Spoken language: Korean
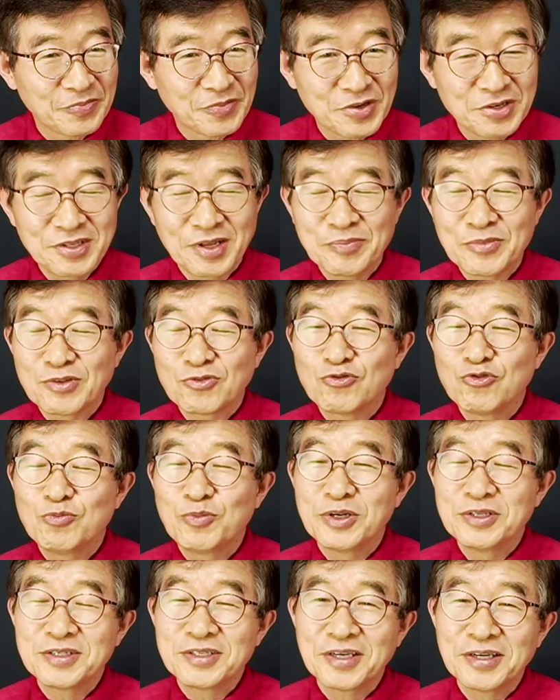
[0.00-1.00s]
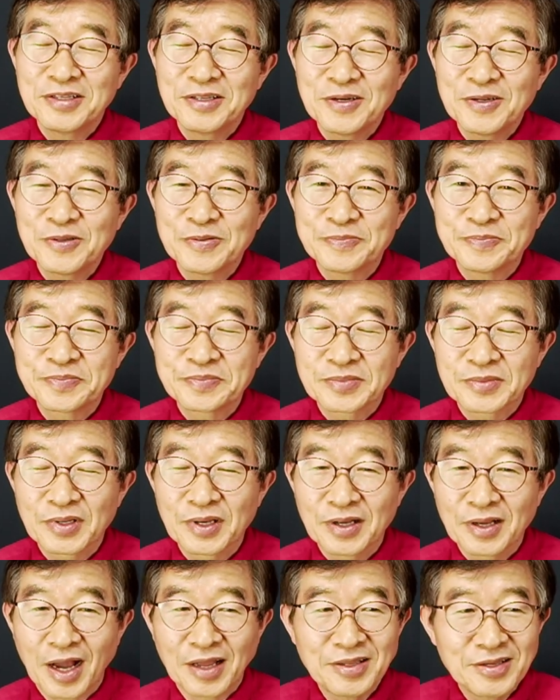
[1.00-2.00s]
그 다음 에두 번째는
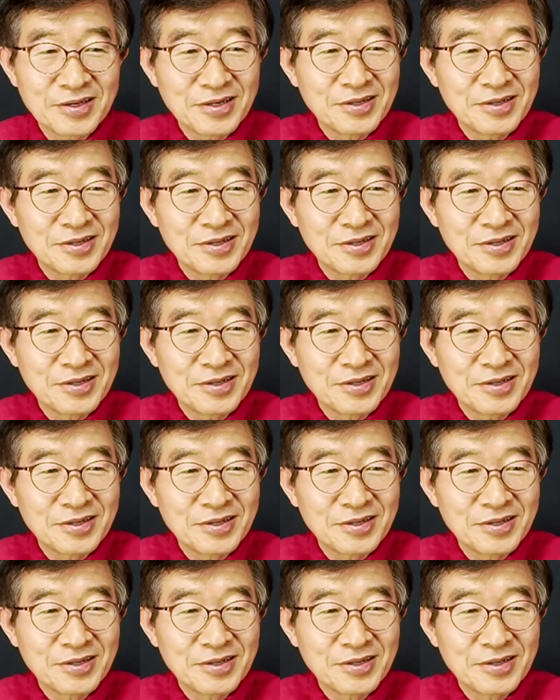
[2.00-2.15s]
아니